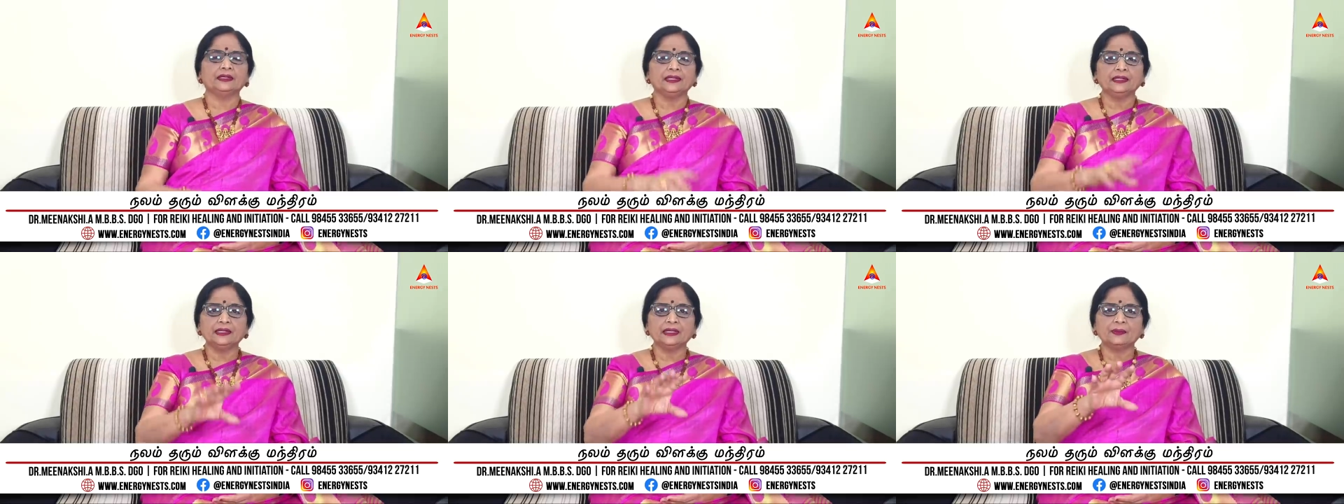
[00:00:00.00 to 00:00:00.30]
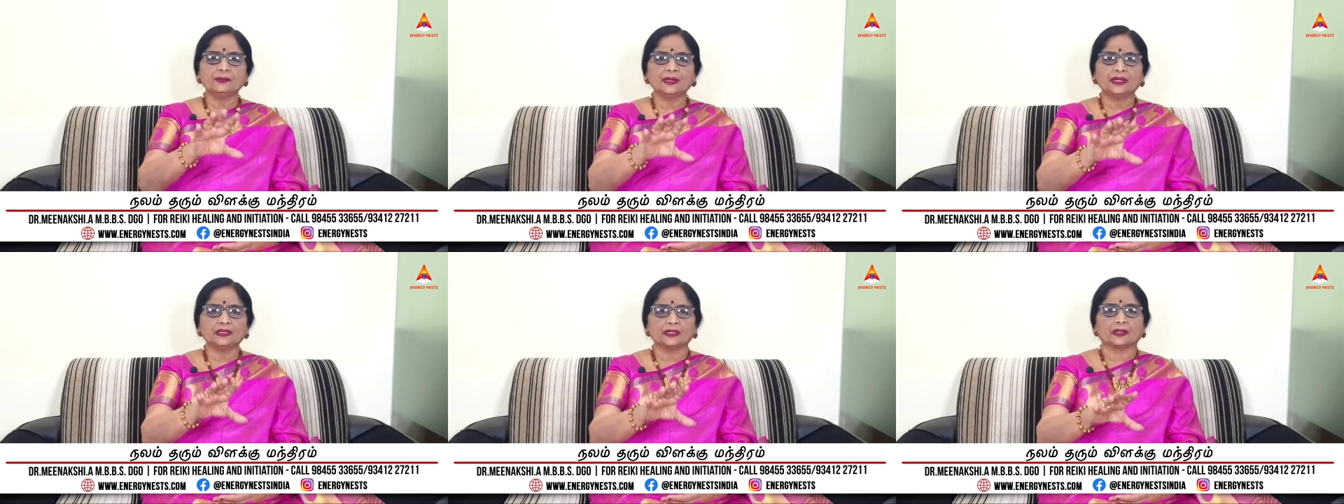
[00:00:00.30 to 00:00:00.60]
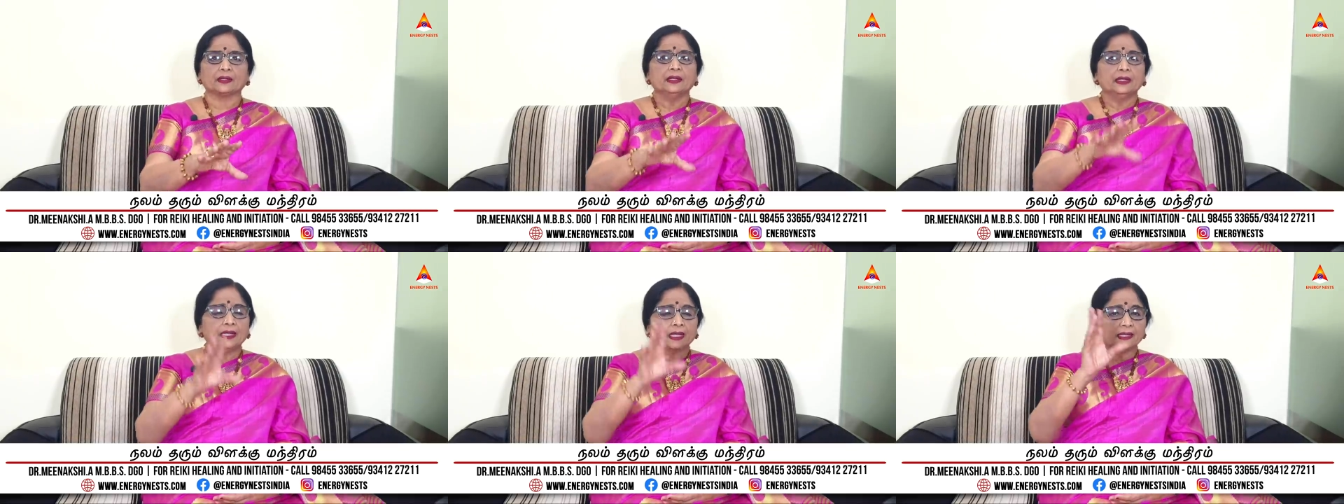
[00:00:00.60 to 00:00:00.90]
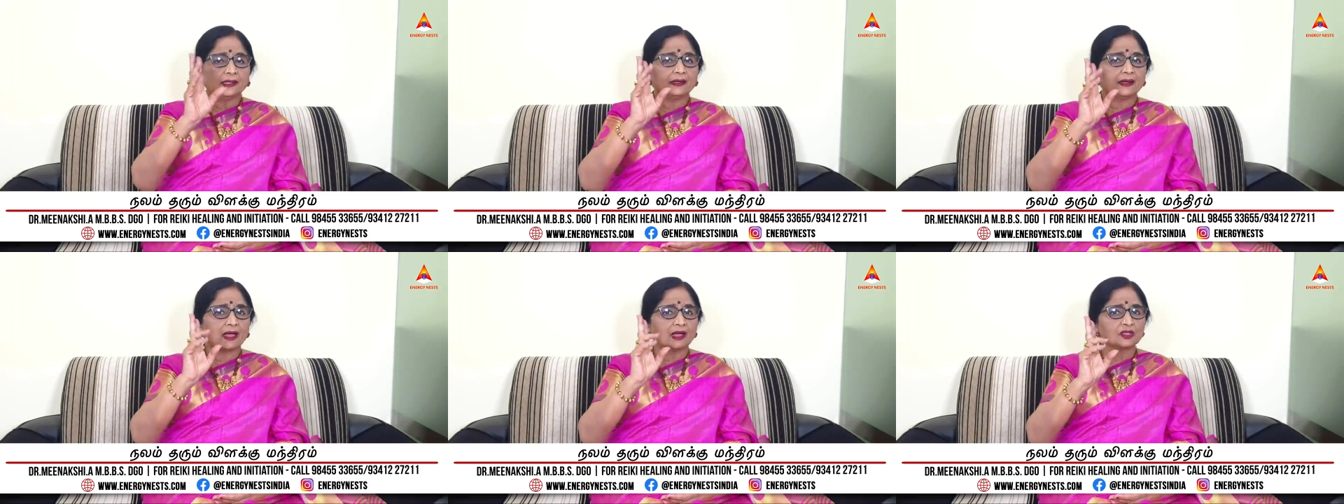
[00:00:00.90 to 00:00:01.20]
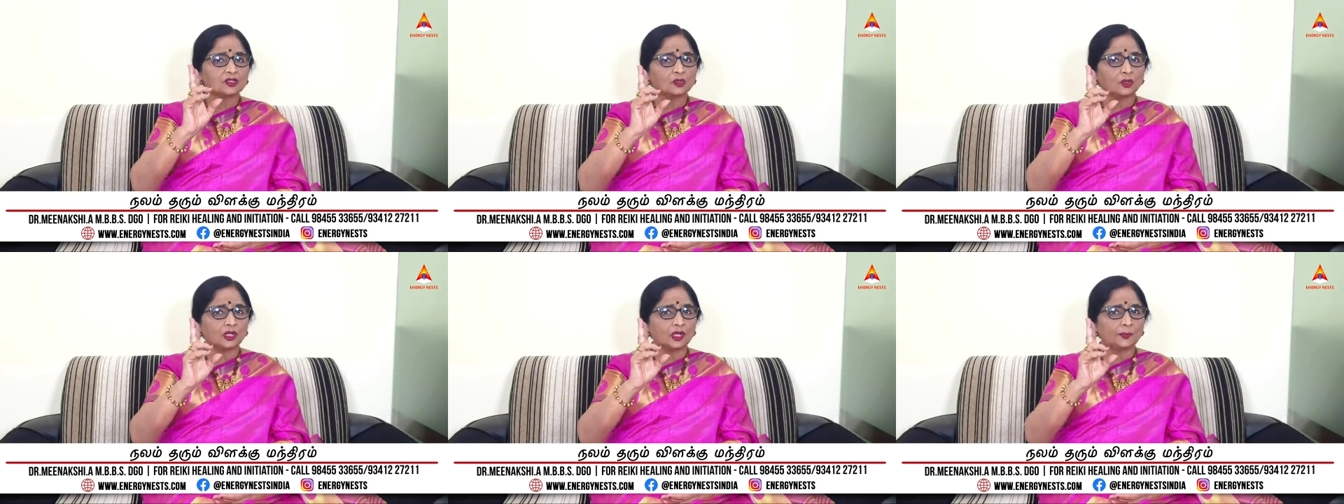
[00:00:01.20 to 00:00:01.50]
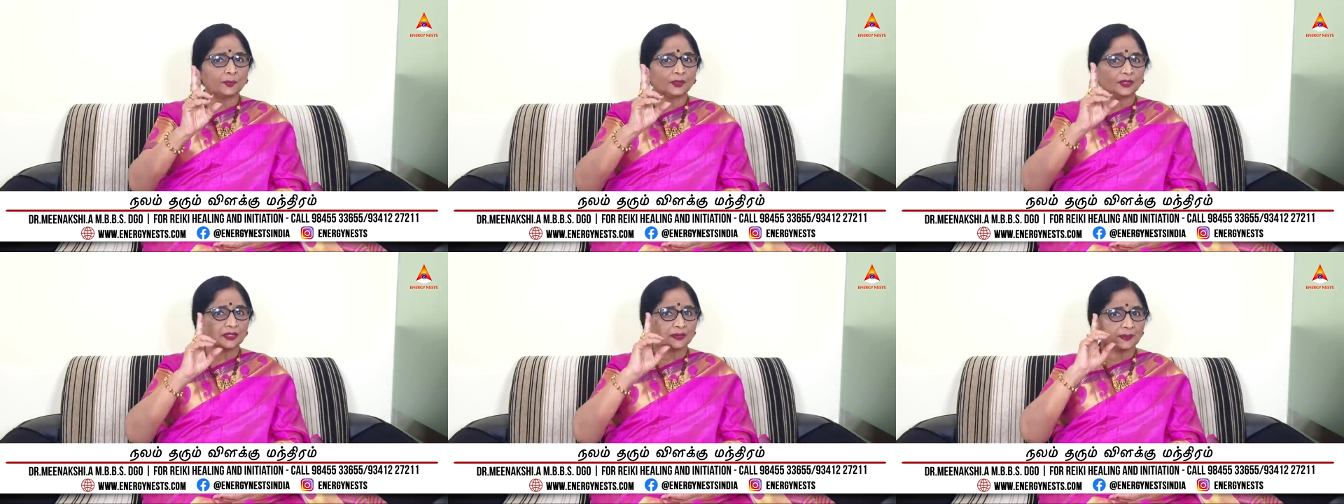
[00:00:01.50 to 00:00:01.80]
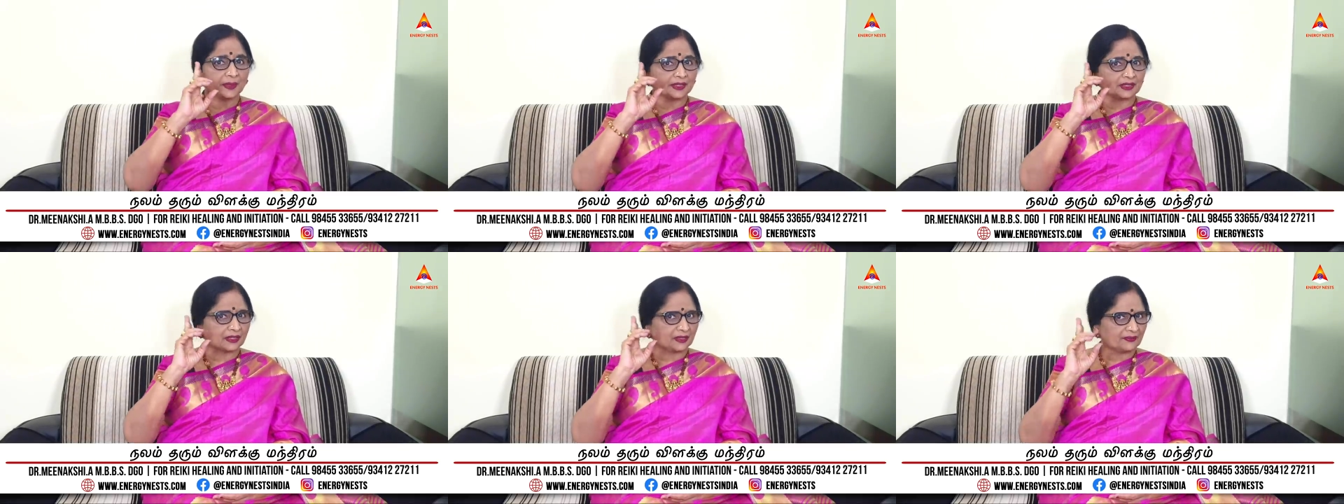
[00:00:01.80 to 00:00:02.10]
இந்த மந்திரம் நான் சொல்ல போகிற
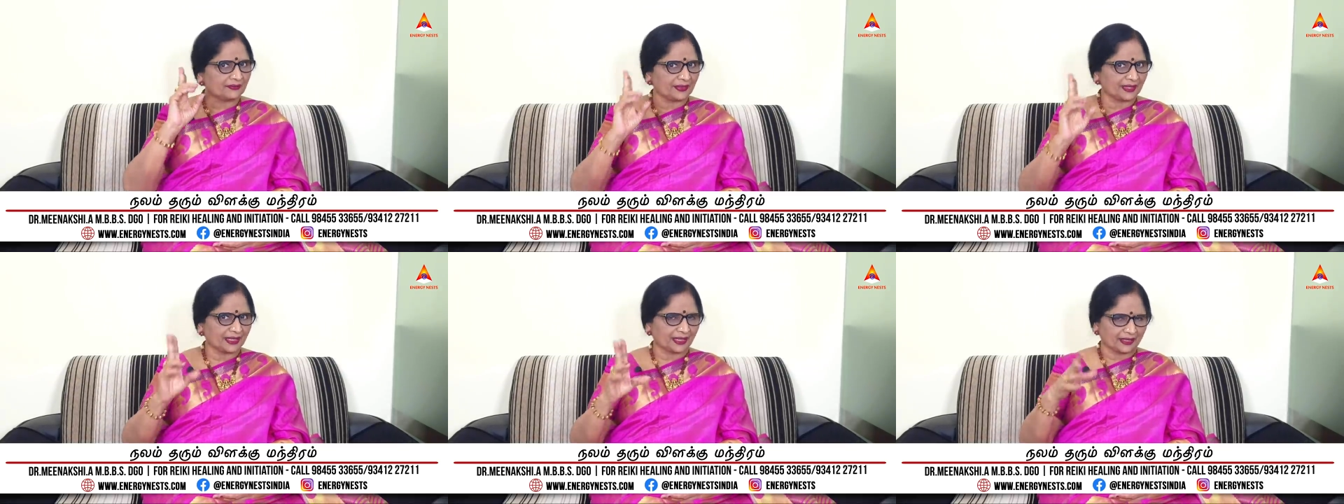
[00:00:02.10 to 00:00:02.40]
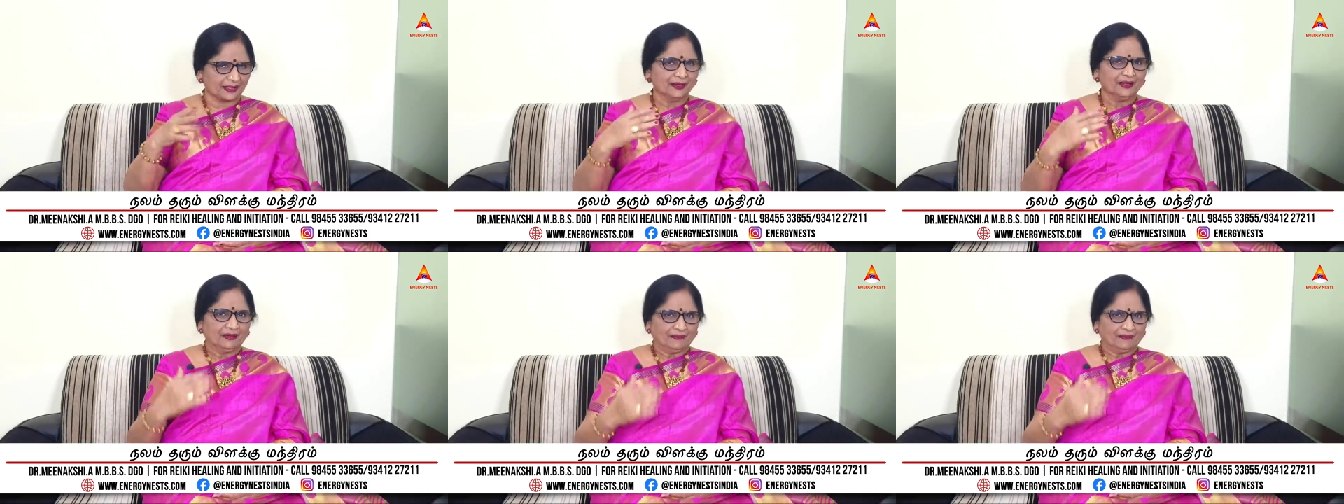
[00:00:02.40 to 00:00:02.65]
மந்திரம் வேறு